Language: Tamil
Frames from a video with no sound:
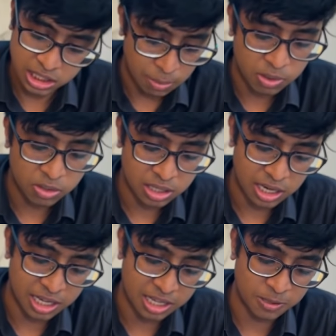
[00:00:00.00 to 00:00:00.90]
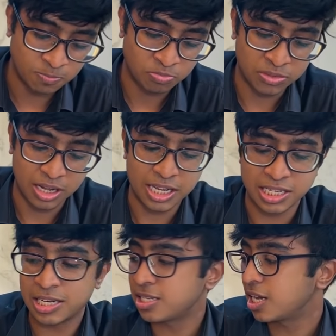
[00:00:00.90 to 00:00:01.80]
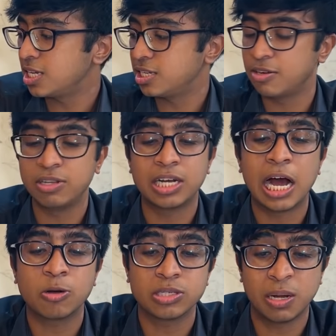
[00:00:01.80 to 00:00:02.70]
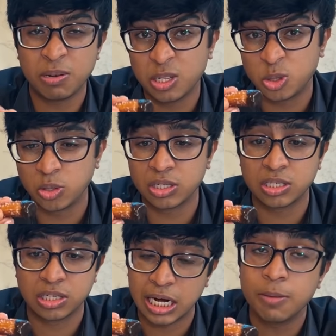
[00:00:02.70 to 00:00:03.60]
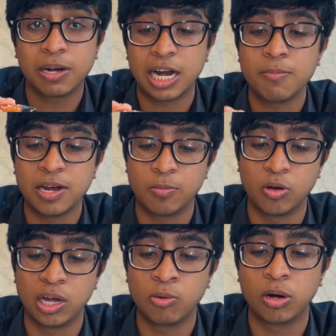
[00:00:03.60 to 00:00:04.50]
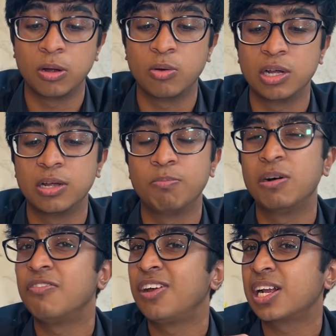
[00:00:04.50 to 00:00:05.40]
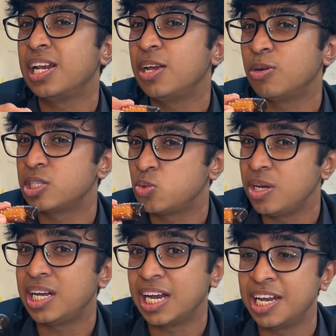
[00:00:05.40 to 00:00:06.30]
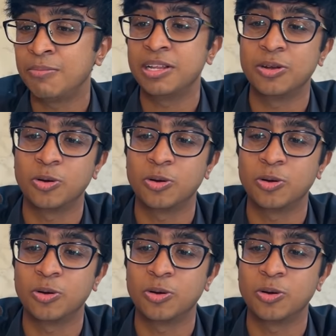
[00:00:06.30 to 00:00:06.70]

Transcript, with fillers: ஏய் செம்ம ஒருத்தரா இது ஏ சீரியஸாக கைஸ் நீங்கள் வந்து டாக்கோ சாப்பிட்டு இந்த சுரோஸ் கண்டிப்பாக ட்ரை பண்ணியிருப்போங்க ஒரு ஒரு பர்ஃபெக்ட்லி ஒரு ஸ்வீட் எண்டிங் மாதிரி